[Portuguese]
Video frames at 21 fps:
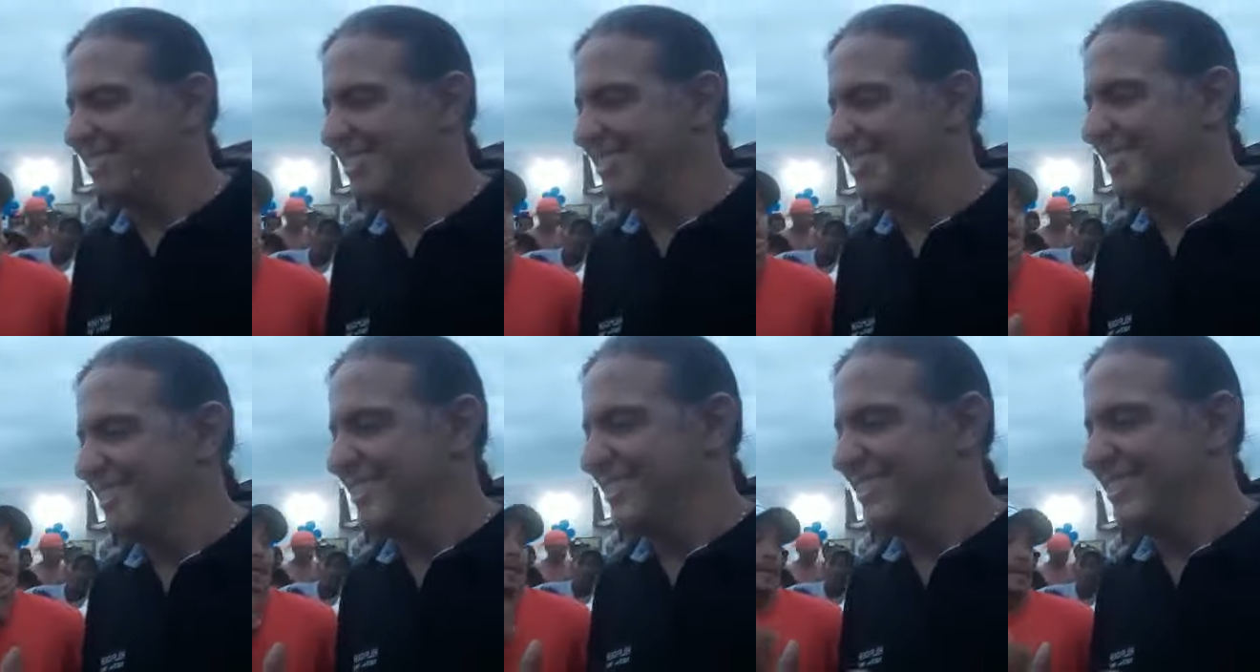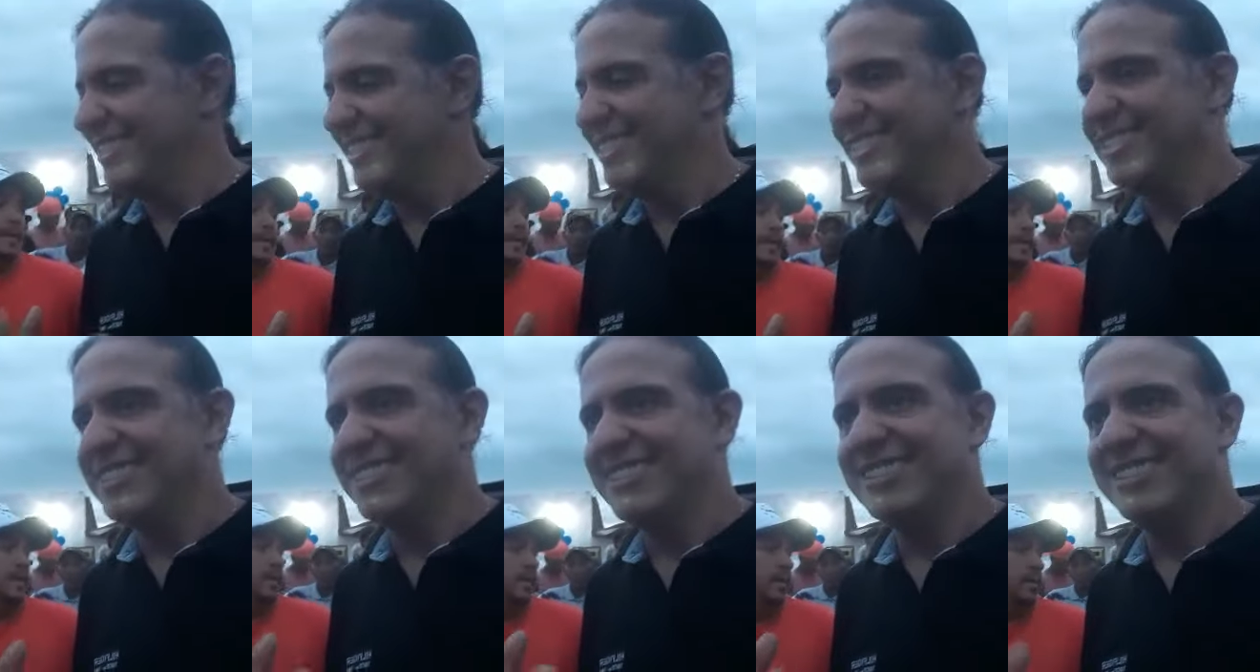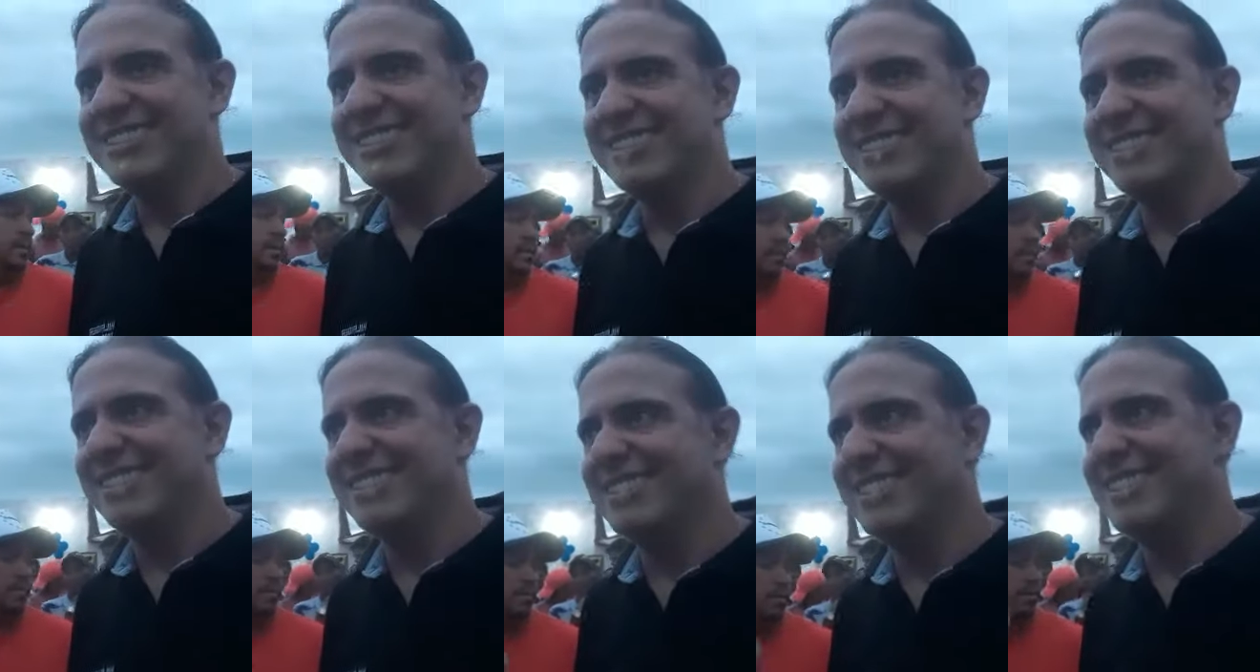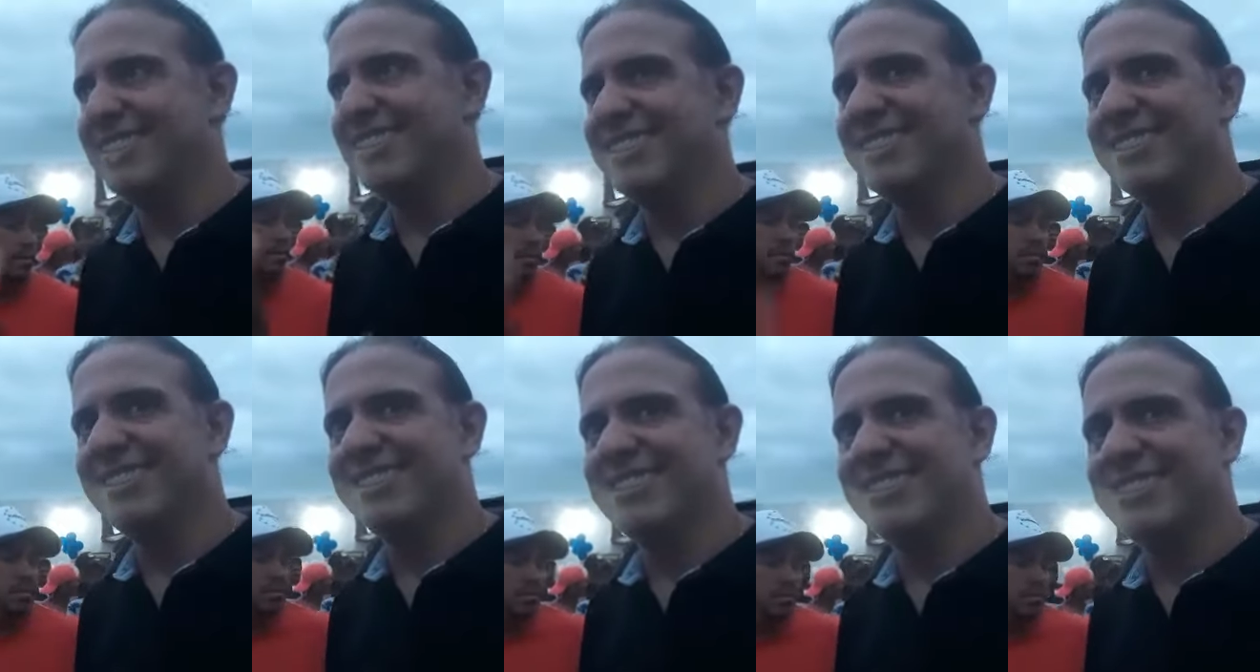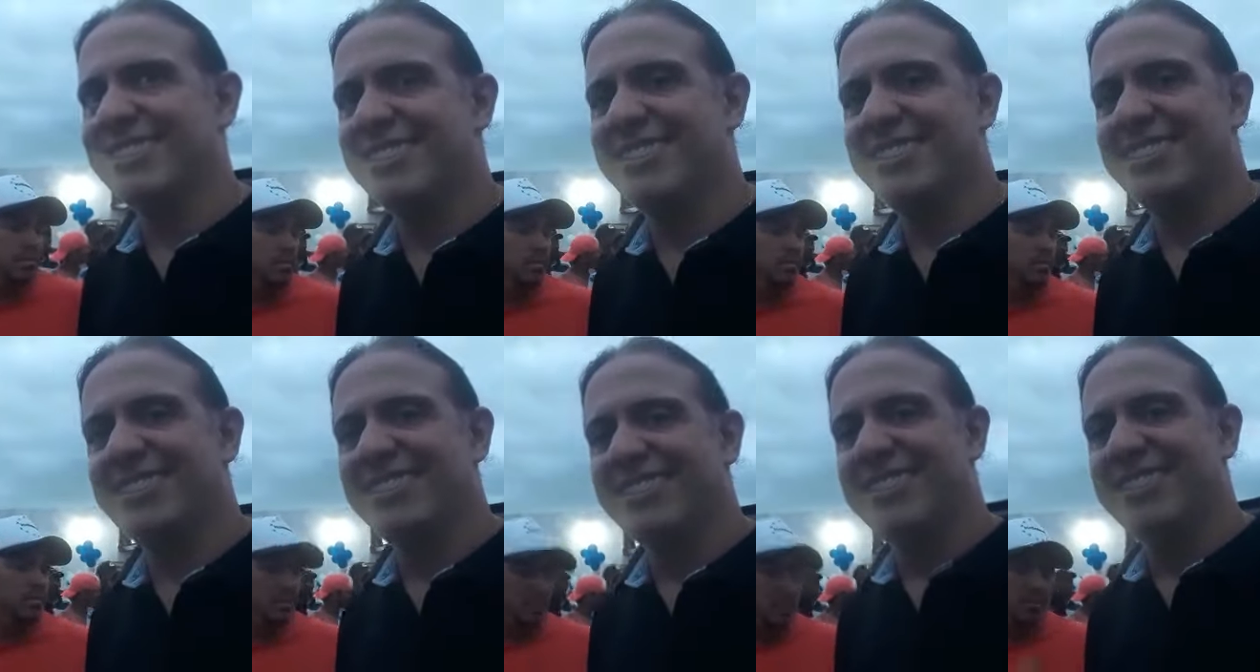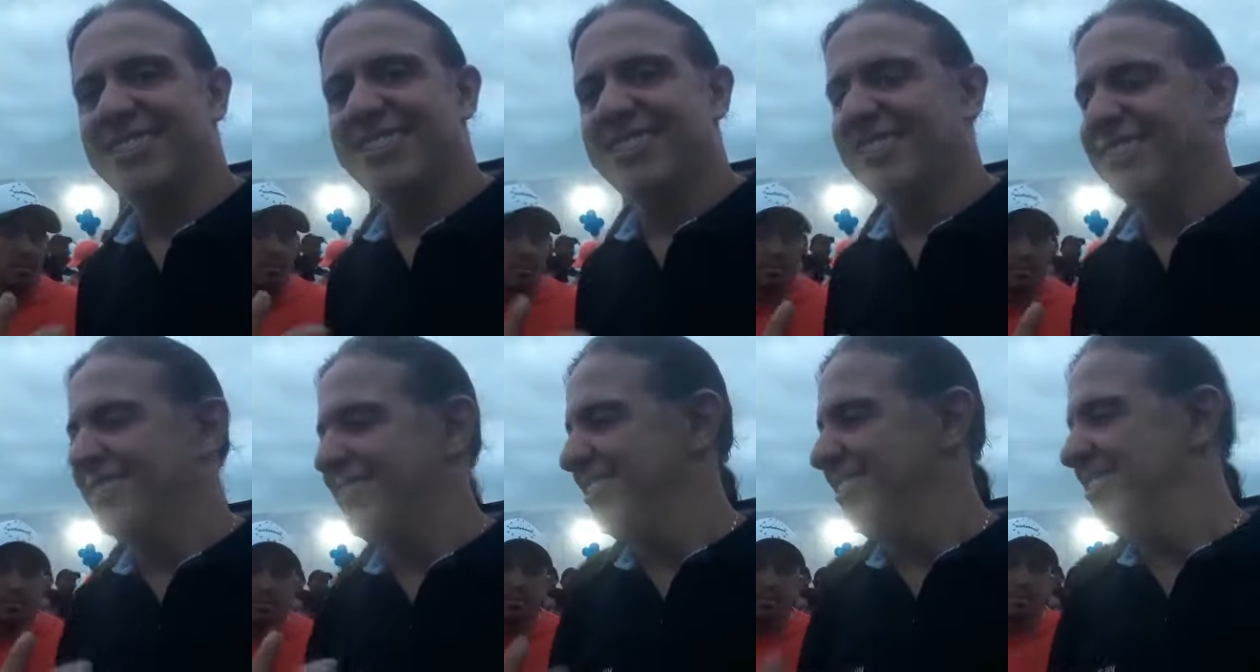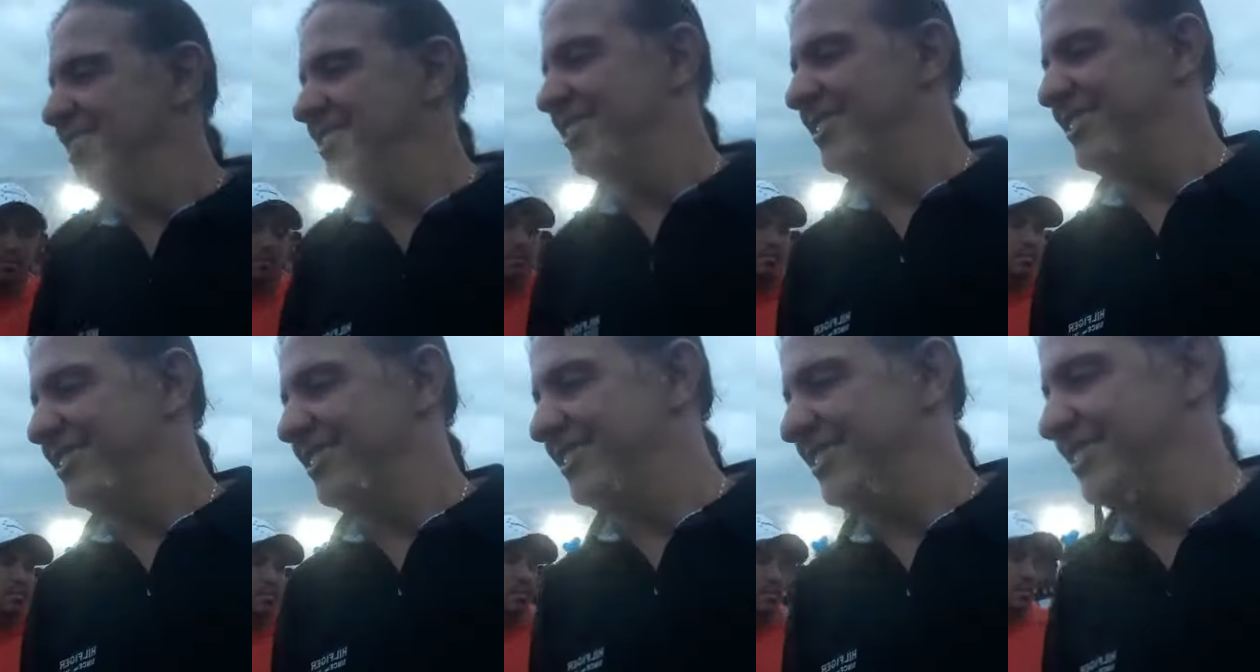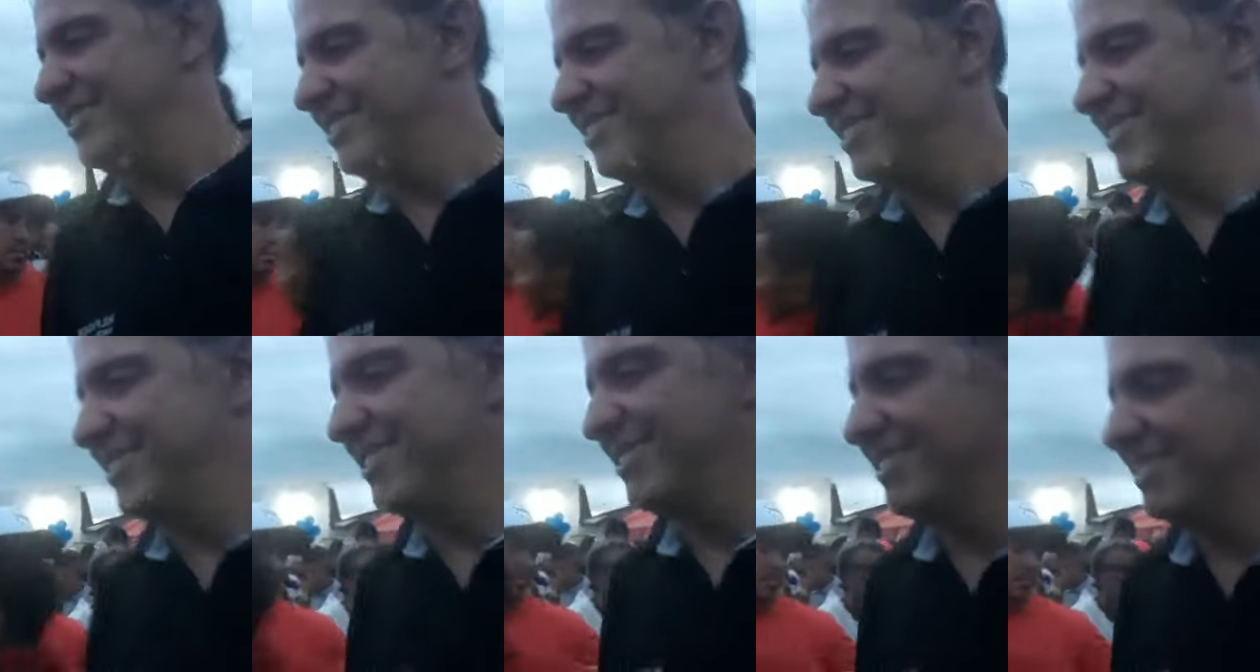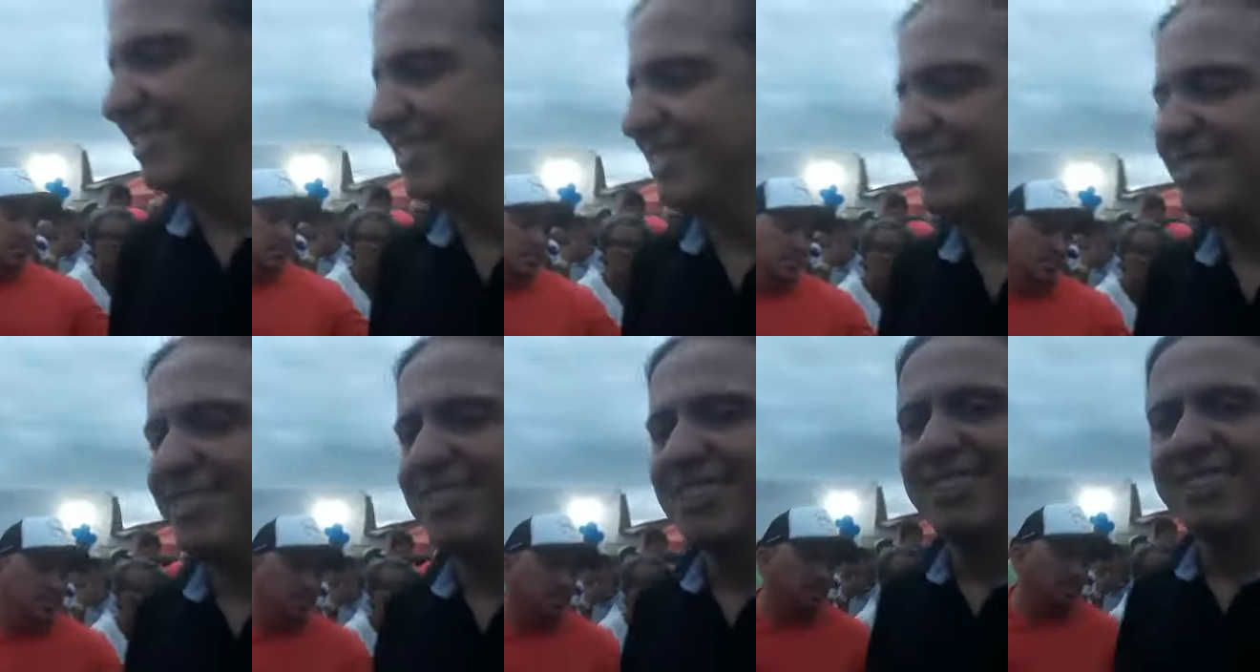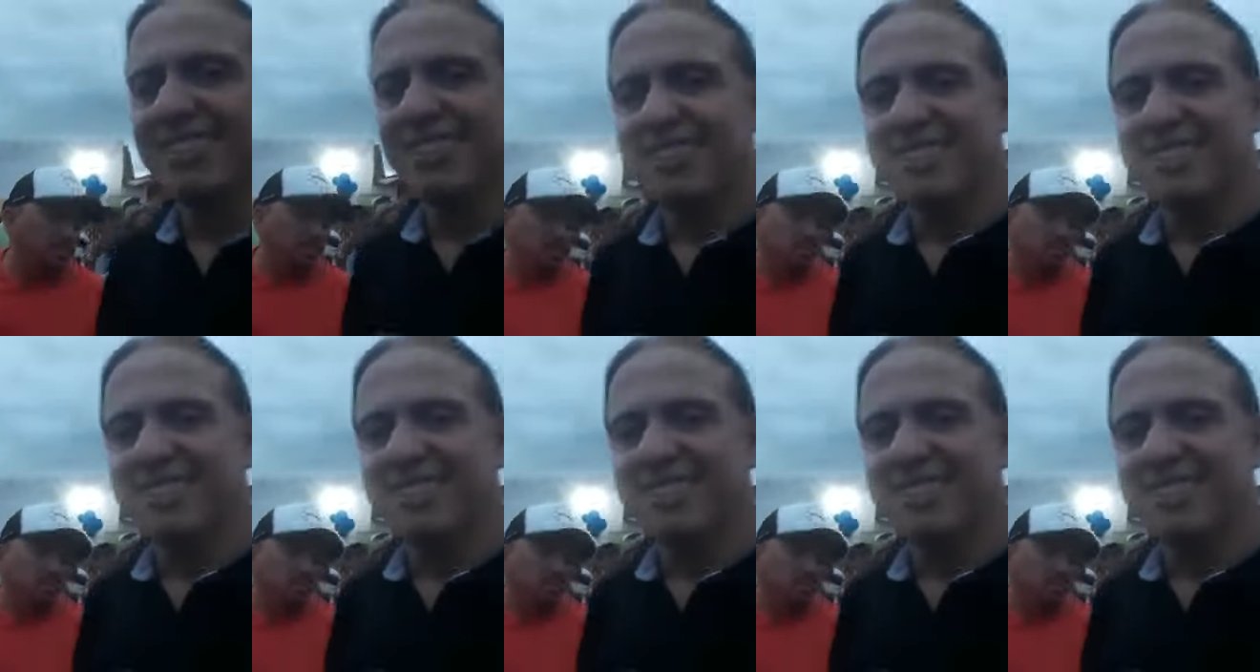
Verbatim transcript: você foi muito prestigiado, o povo lhe abraçando. Fale com isso.